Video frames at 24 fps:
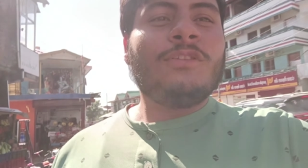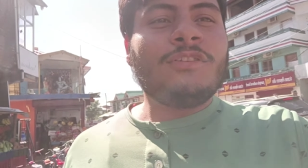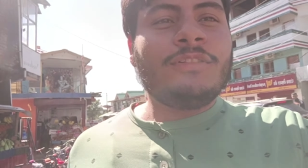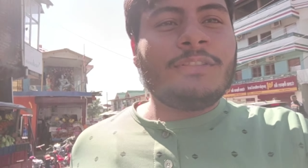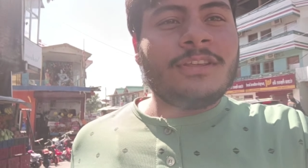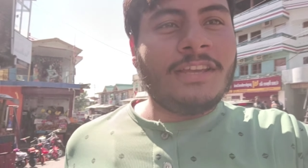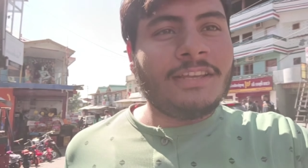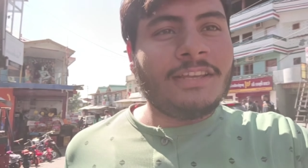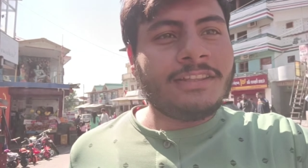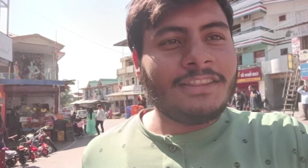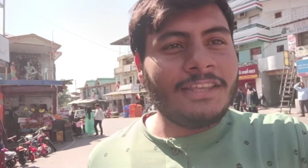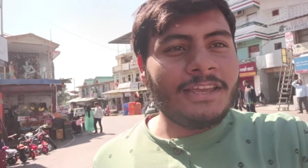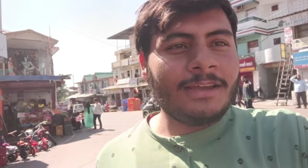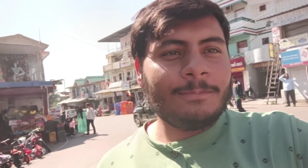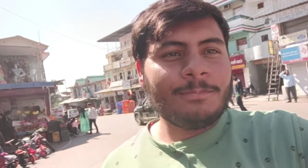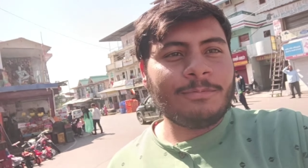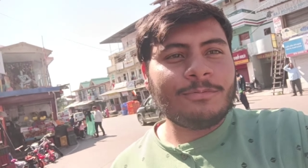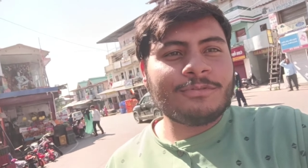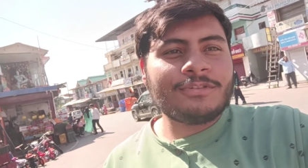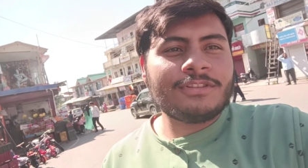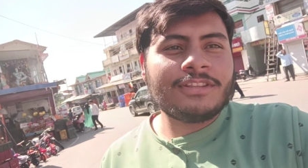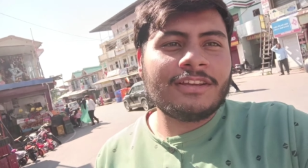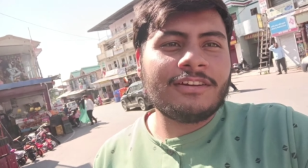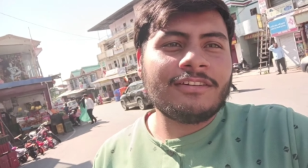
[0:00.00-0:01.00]
तो देखते
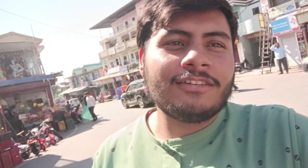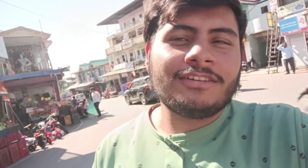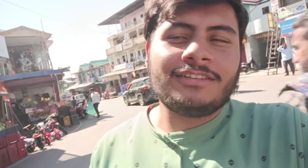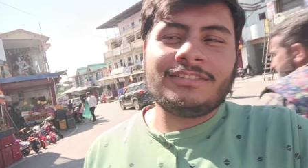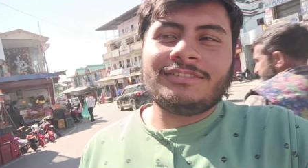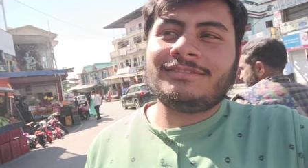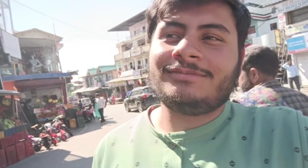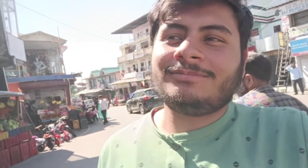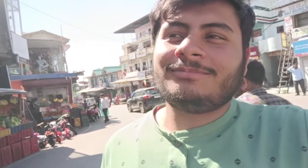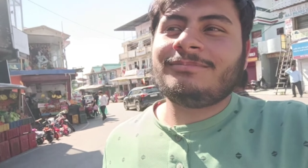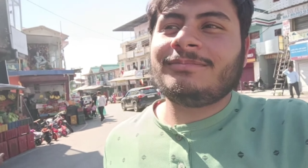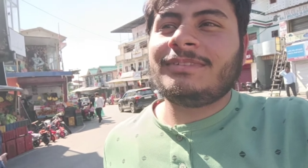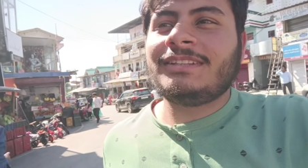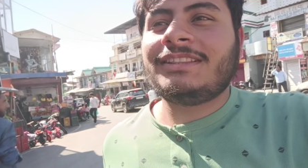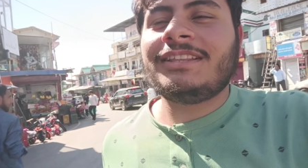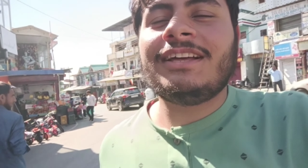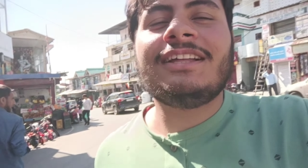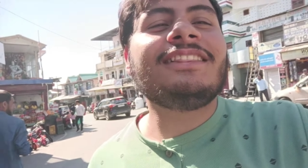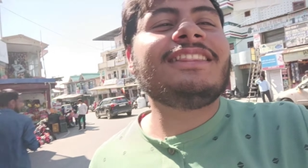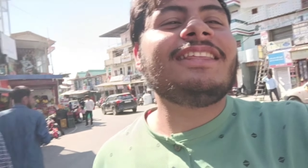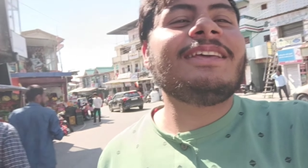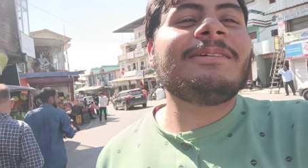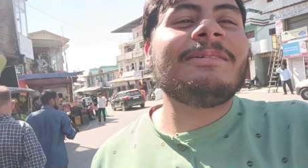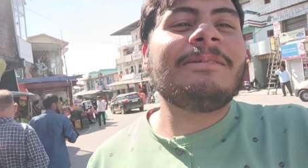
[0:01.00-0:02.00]
हैं पूछते हैं और
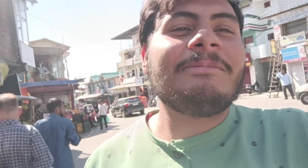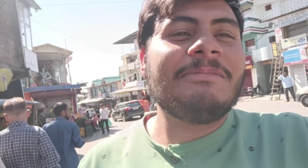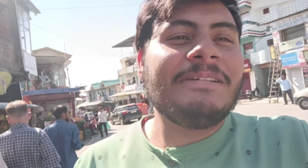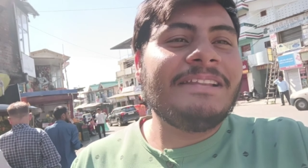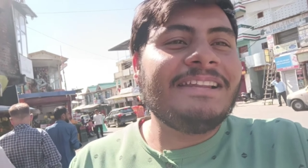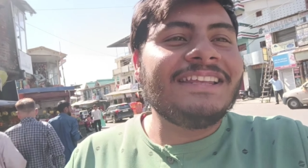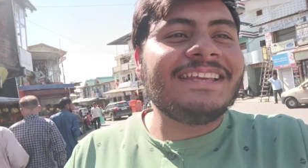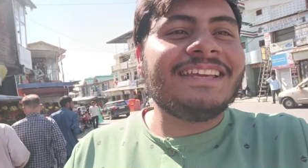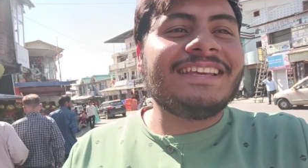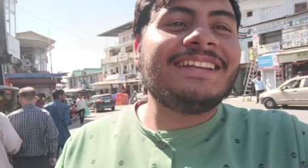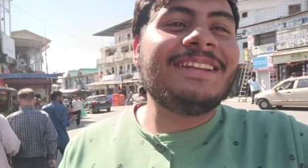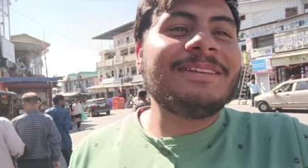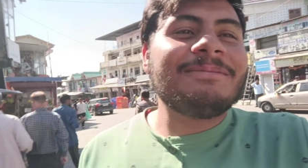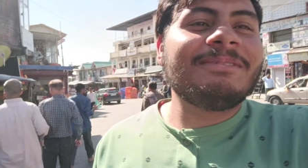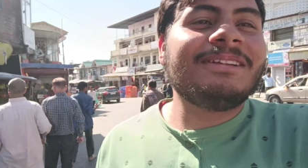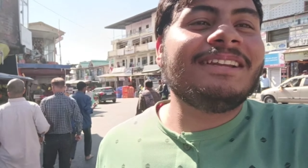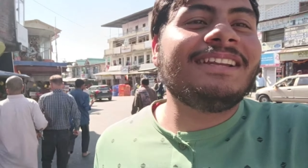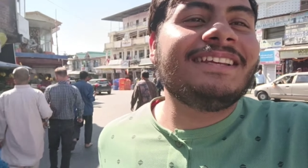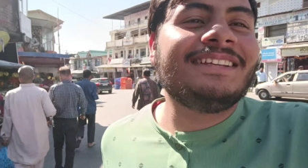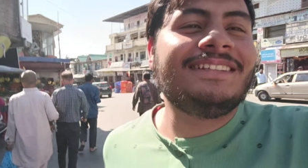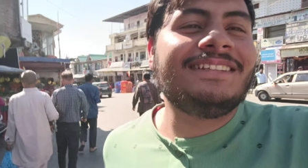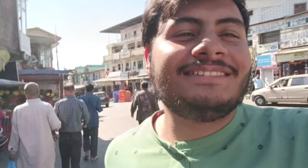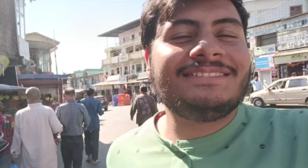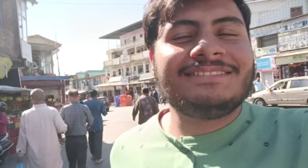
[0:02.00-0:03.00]
बताते हैं मिली कि नहीं
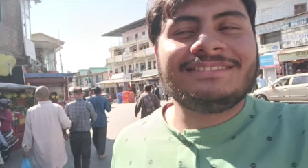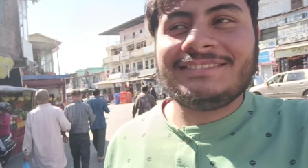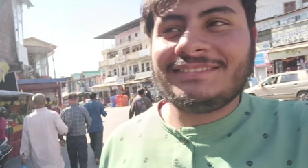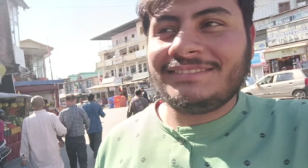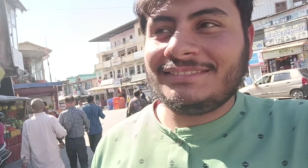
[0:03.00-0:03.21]
मिली